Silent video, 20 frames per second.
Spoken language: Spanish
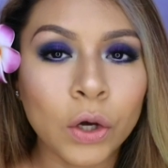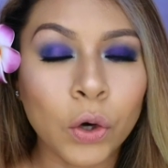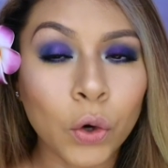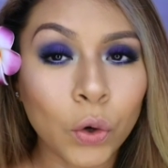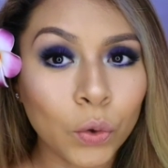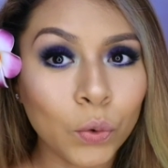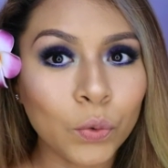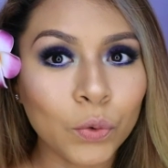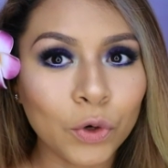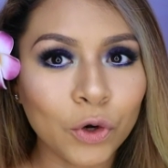
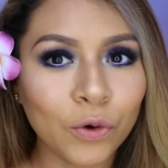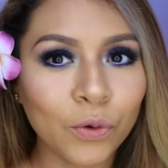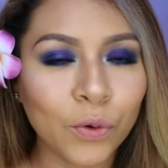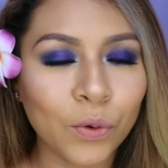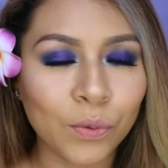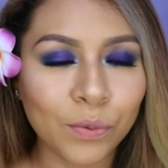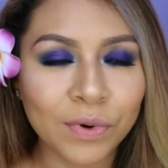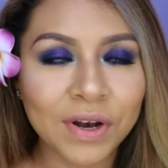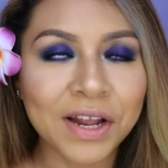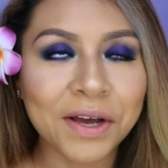con,
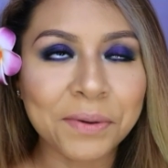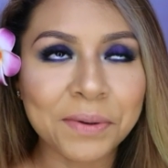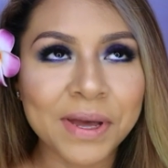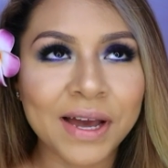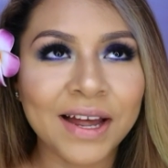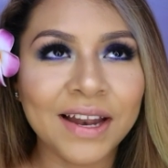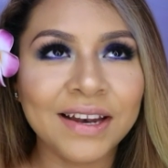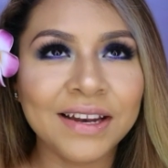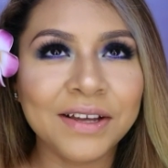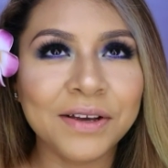con un
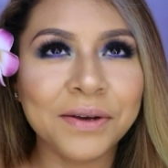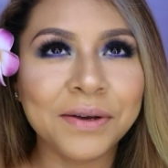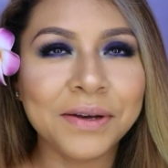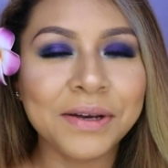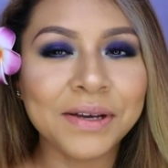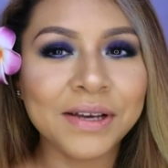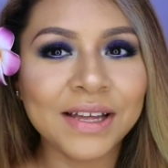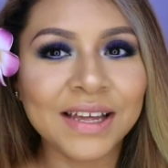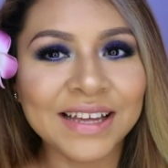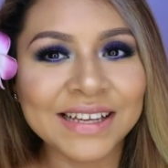labial
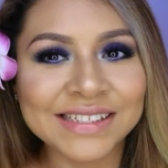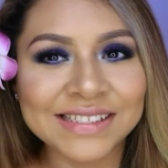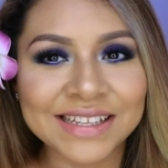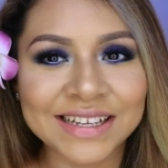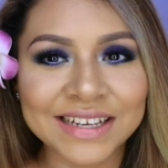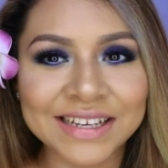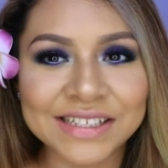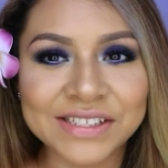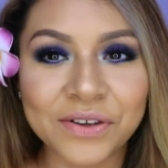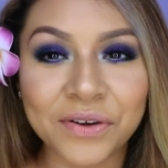
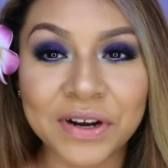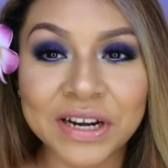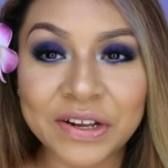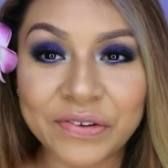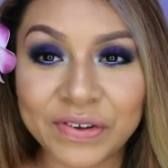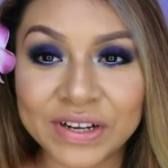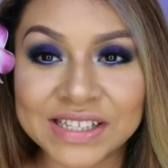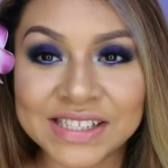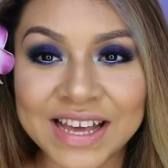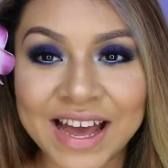este, que son
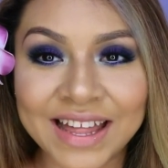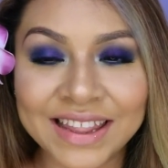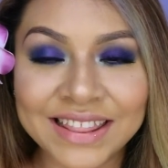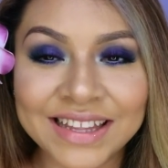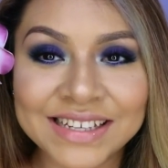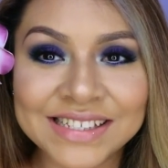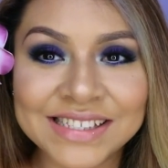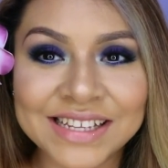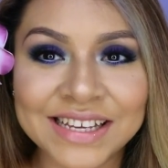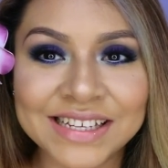
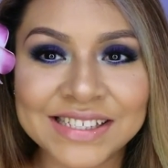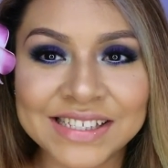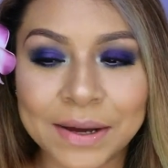refrescantes de